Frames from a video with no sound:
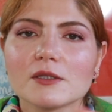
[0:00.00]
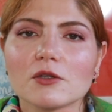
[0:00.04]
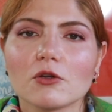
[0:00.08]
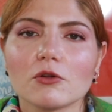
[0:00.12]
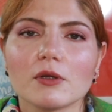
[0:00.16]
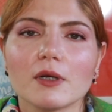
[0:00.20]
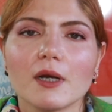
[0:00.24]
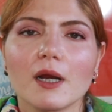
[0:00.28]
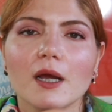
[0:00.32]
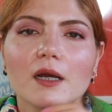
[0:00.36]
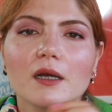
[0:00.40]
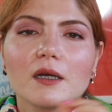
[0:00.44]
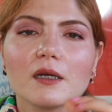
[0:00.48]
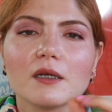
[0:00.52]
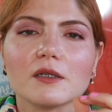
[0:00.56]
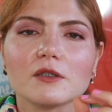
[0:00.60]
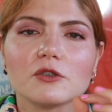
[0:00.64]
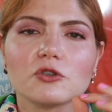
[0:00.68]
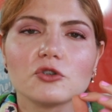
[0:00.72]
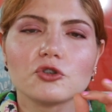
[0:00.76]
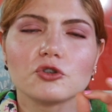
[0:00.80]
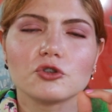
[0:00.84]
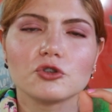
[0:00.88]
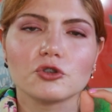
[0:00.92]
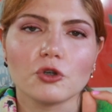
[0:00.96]
olarak
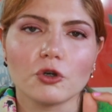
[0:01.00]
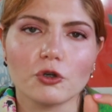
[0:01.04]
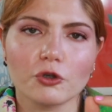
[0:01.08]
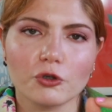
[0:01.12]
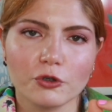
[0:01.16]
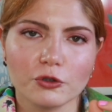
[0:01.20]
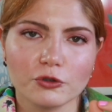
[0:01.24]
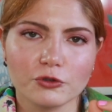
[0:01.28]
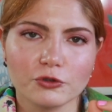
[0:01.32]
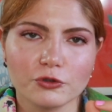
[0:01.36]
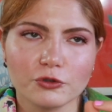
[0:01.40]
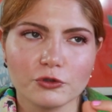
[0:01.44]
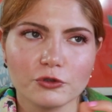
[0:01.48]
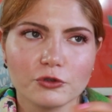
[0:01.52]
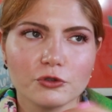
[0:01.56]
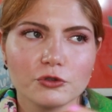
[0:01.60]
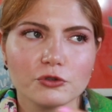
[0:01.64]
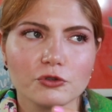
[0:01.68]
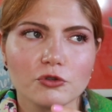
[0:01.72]
çok kötüydü.